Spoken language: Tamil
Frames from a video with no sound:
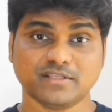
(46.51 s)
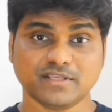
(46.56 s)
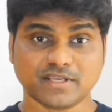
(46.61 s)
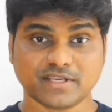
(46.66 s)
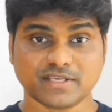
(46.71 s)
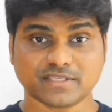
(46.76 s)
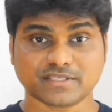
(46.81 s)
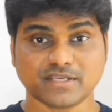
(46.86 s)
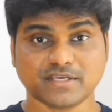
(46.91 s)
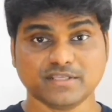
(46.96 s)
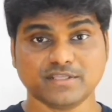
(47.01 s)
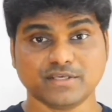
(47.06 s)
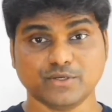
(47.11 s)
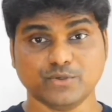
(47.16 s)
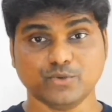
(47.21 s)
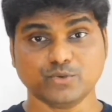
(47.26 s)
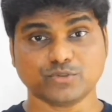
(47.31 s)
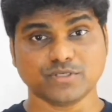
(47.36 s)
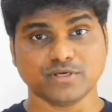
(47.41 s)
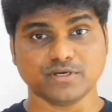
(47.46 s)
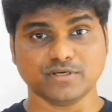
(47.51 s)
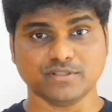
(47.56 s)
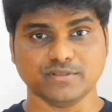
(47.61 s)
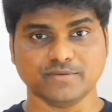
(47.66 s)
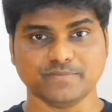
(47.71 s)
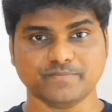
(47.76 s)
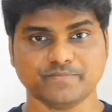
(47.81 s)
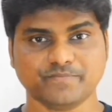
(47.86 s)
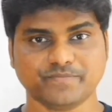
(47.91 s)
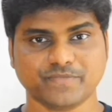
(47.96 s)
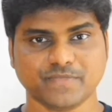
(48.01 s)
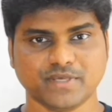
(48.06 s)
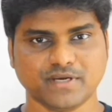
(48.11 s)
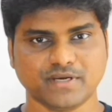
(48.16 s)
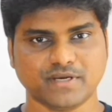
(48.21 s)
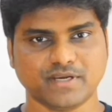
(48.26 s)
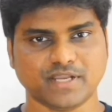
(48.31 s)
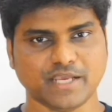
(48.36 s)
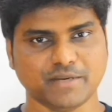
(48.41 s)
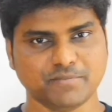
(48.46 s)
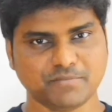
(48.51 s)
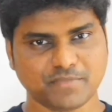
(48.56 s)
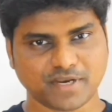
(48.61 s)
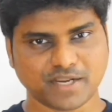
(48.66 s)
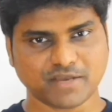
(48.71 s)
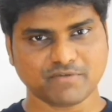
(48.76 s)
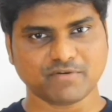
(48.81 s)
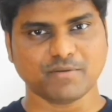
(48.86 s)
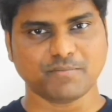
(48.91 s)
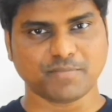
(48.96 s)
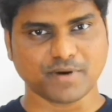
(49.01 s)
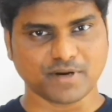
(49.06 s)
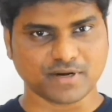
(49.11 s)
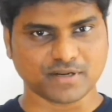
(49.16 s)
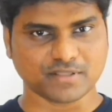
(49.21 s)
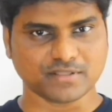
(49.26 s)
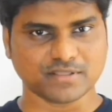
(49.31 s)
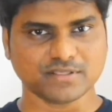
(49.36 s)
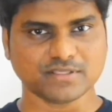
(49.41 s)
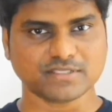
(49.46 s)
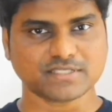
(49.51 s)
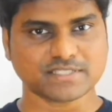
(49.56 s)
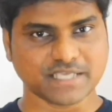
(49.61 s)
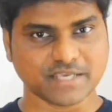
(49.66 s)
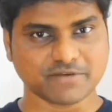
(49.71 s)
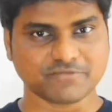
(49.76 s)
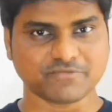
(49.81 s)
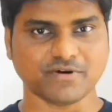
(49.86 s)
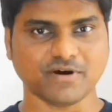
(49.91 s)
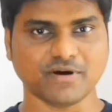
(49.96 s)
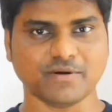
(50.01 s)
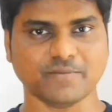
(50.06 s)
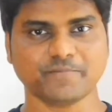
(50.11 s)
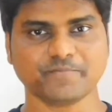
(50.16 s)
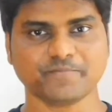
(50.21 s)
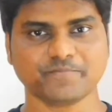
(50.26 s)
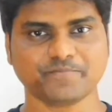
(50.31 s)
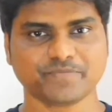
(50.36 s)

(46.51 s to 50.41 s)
தியரிஸ்லாம் இதுக்கு யூஸ் ஆகுது டைம் ட்ராவல் பண்ணுறது சேஃபாக